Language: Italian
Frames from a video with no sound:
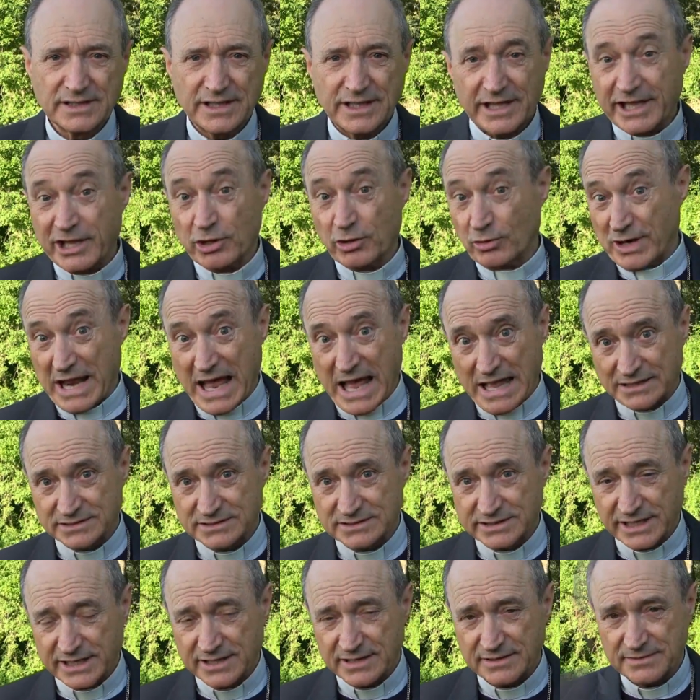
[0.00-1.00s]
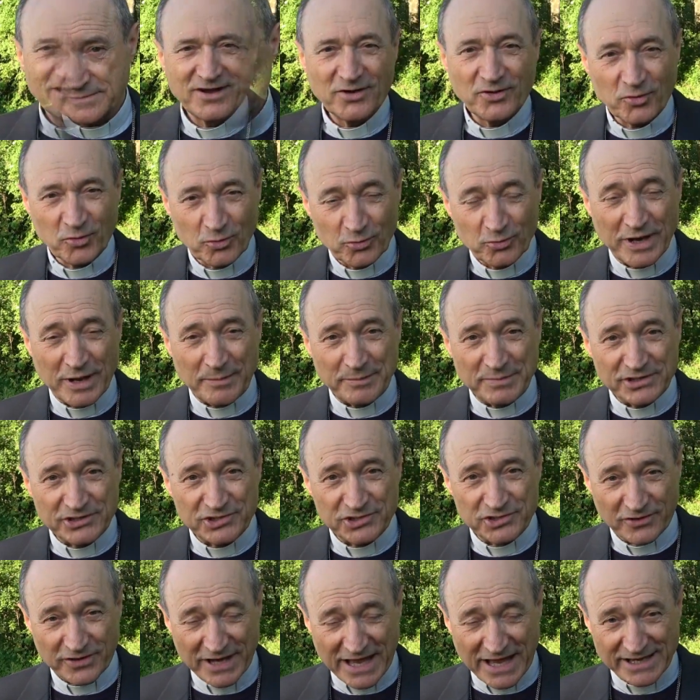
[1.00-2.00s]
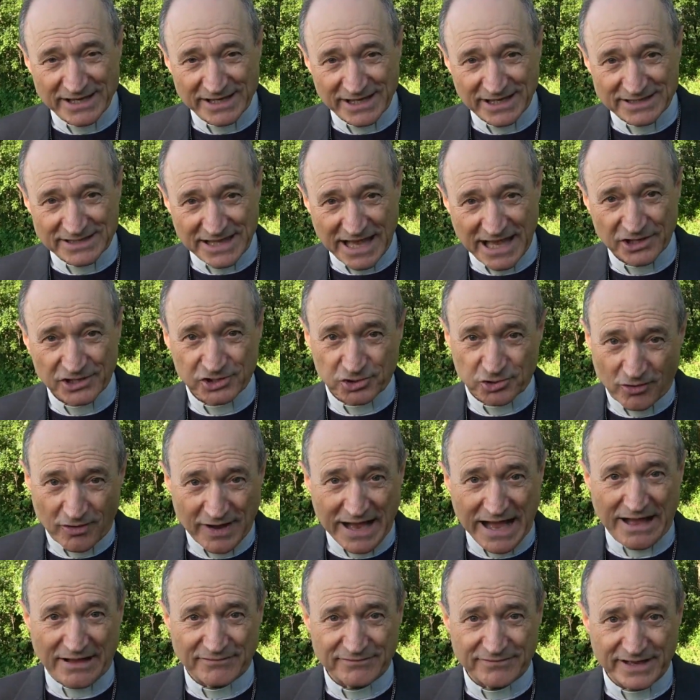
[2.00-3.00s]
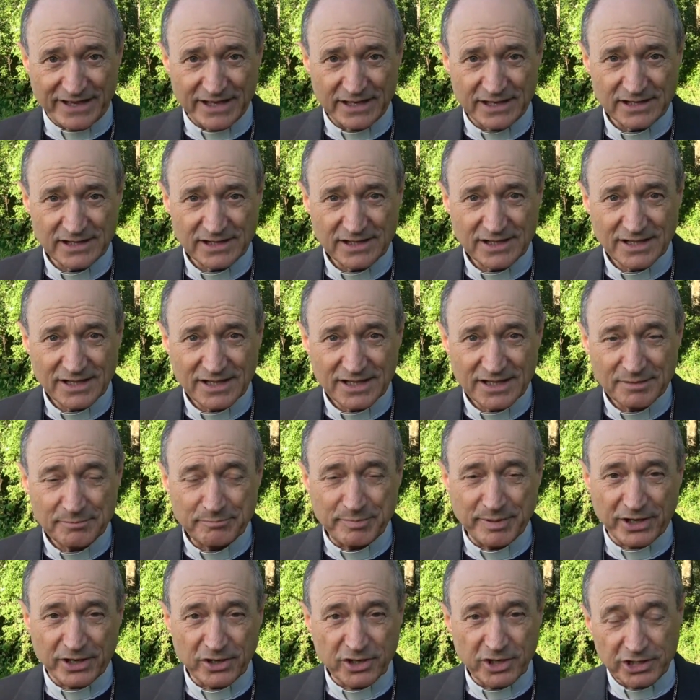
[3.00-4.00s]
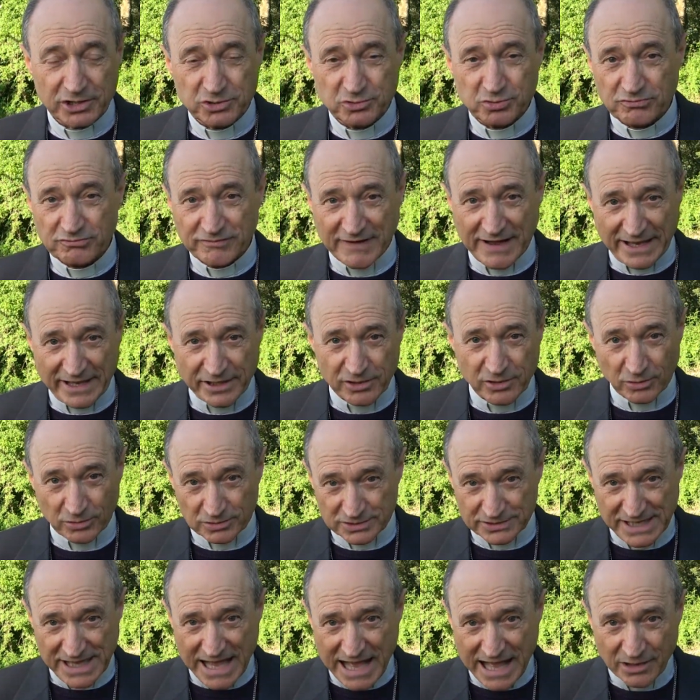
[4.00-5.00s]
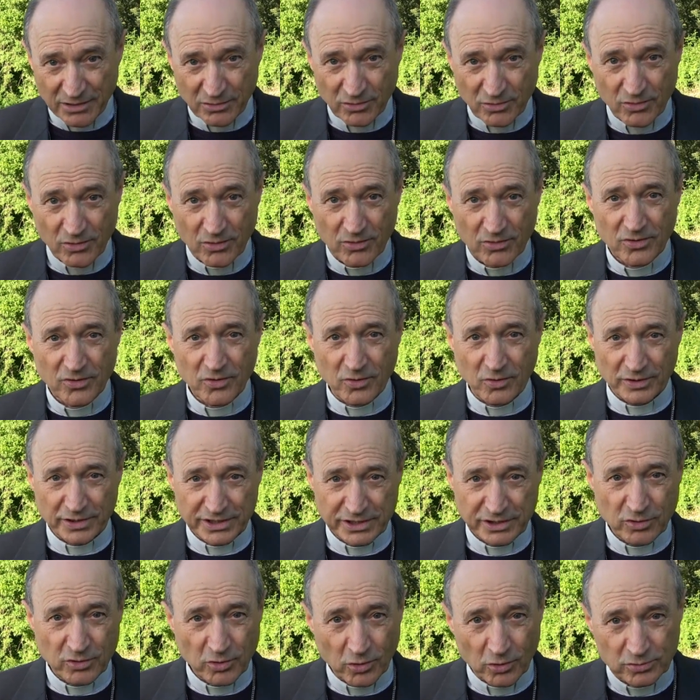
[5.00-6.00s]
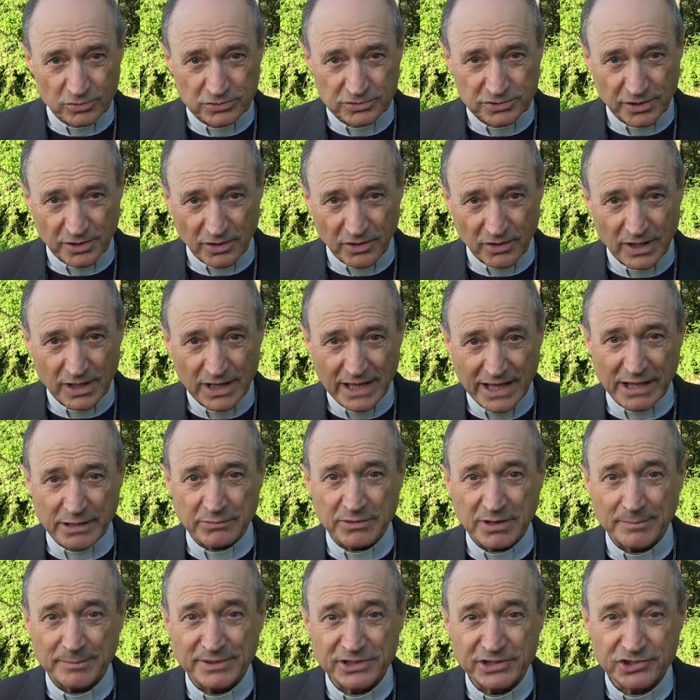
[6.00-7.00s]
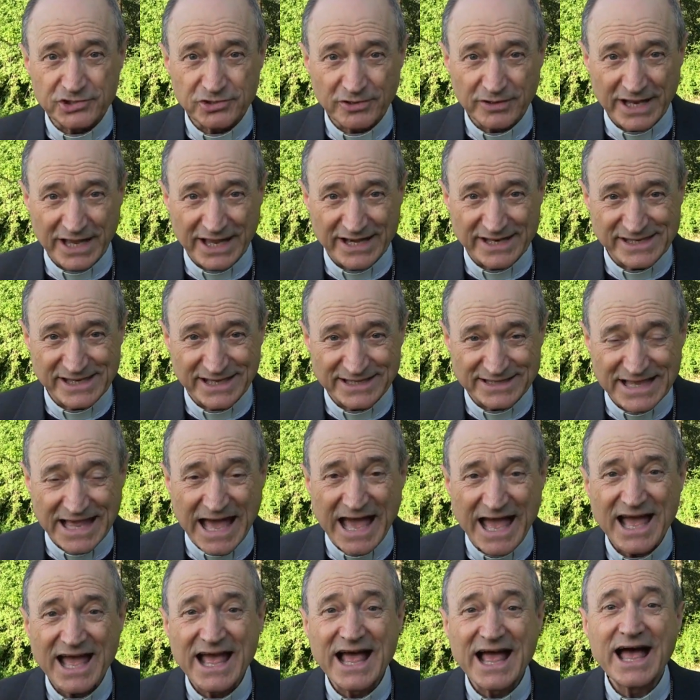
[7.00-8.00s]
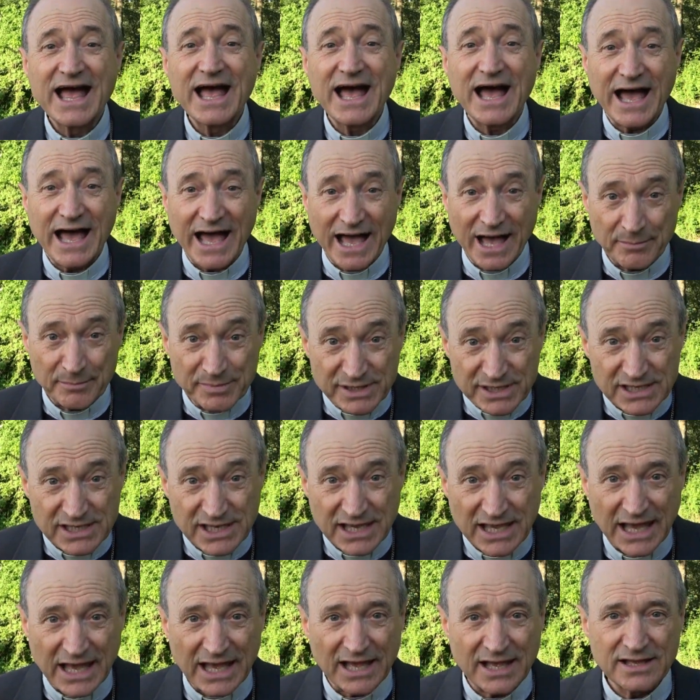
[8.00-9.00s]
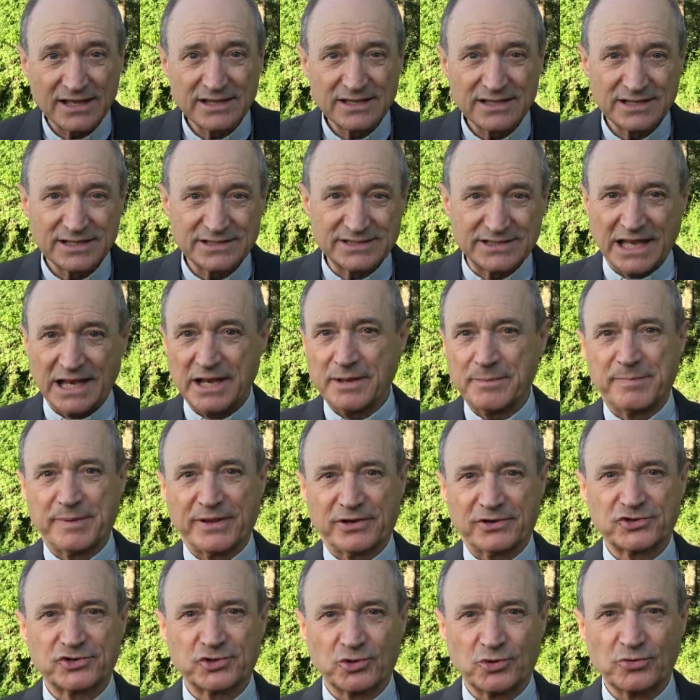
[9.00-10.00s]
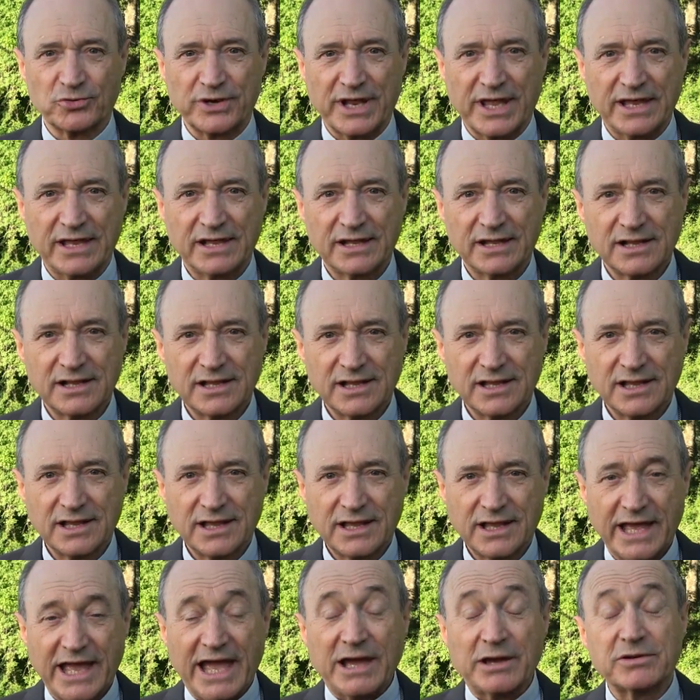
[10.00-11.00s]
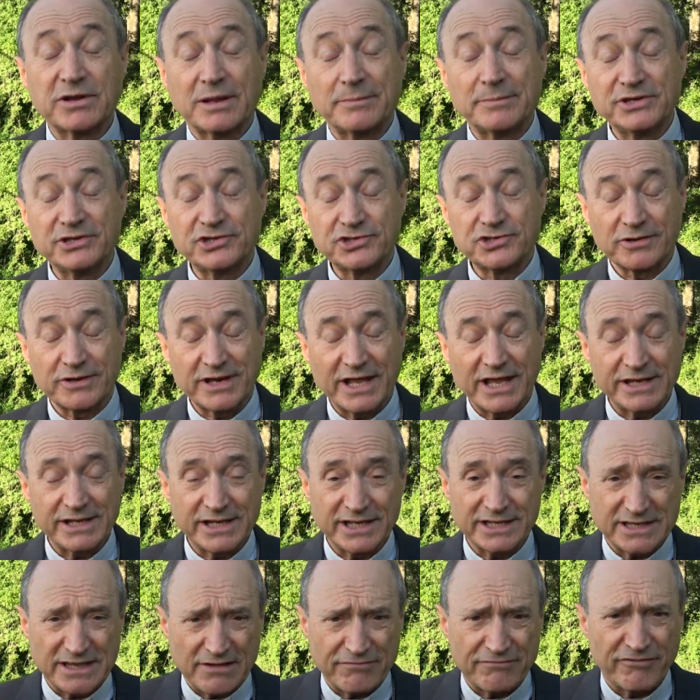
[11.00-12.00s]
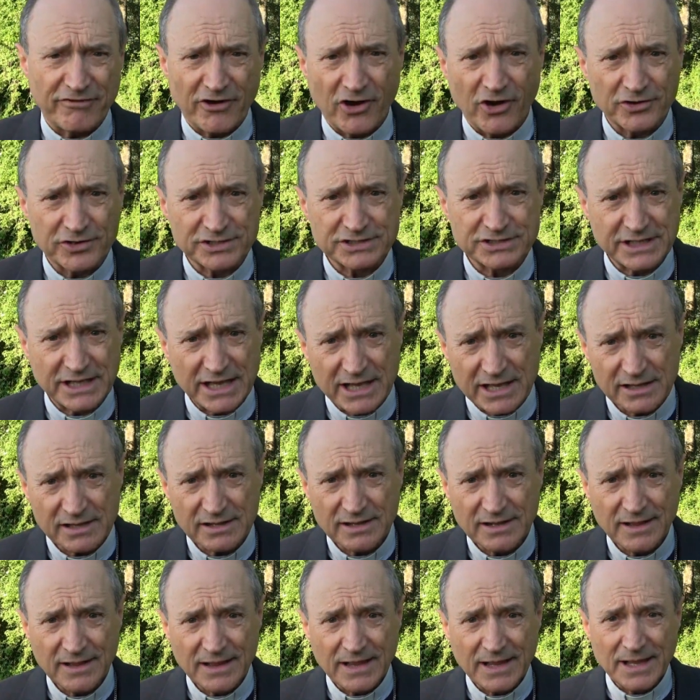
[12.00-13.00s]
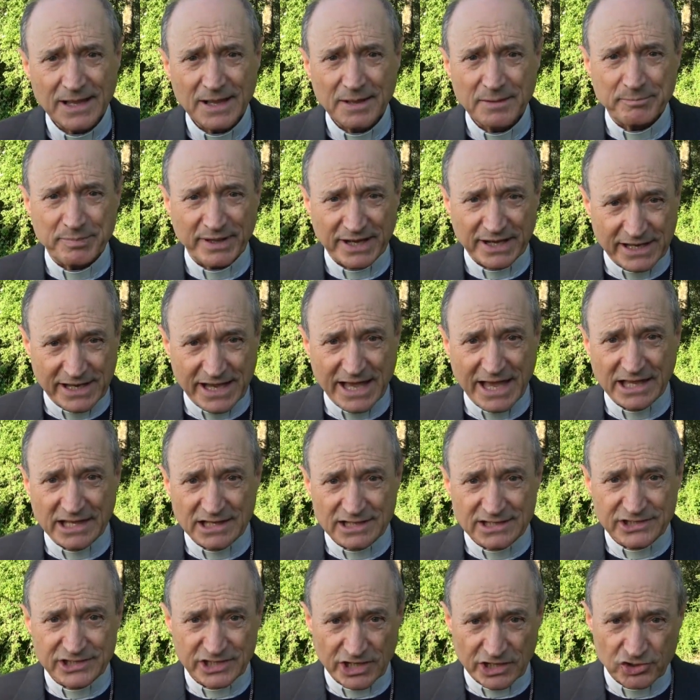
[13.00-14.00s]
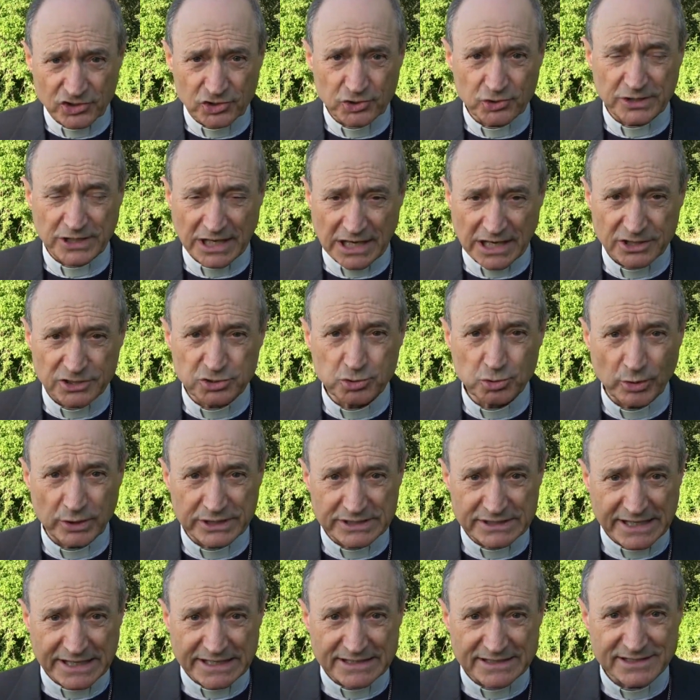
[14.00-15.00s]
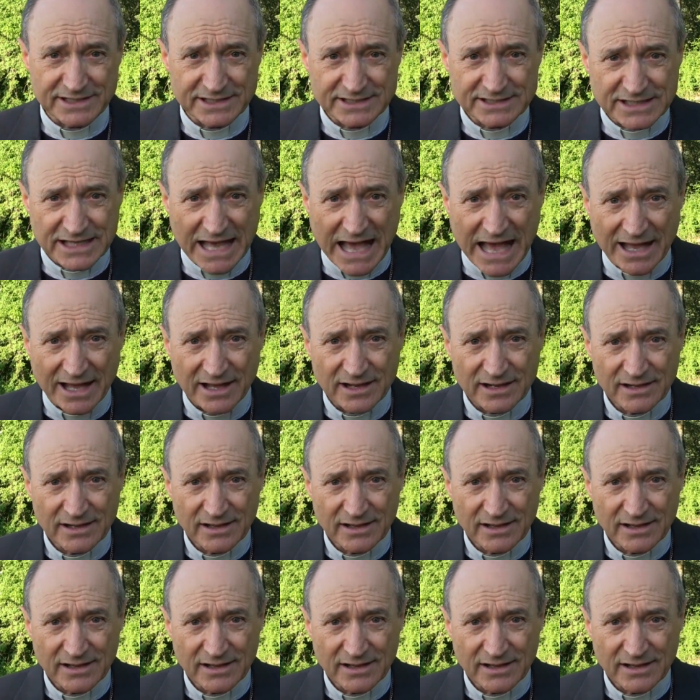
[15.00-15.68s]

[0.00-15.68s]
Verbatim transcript: e orante, una missionarietà soave perché tu vai col dialogo, con l'incontro, è una missionarietà amica delle persone, è una missionarietà forte perché hai il senso della tua identità